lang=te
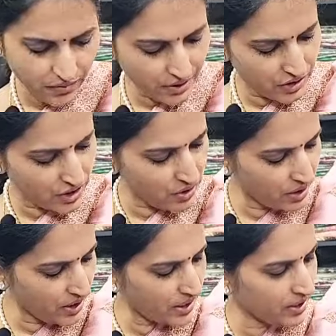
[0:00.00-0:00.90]
ఫోర్ ఇంచెస్ ఉంది
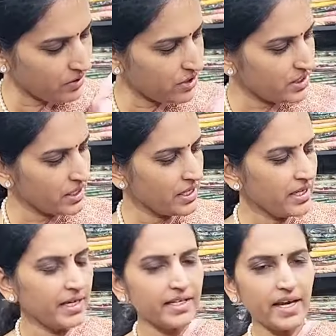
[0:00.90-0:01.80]
కింద వచ్చేసి
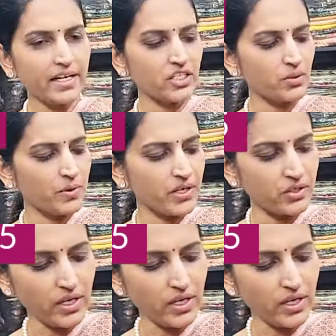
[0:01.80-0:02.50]
ఎయిట్ ఇంచ్ బార్డర్తో